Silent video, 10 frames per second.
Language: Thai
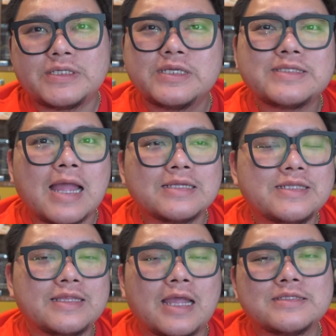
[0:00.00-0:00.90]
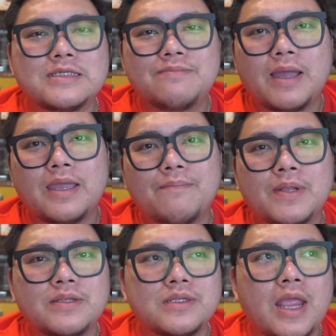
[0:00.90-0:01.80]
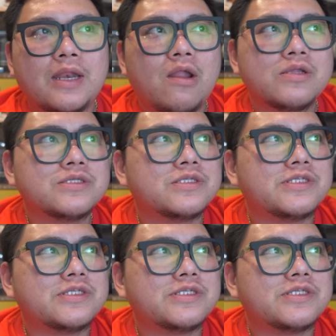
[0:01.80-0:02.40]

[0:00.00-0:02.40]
ซื้อตังเสียตังซื้อใหม่อ่ะเป็น Canon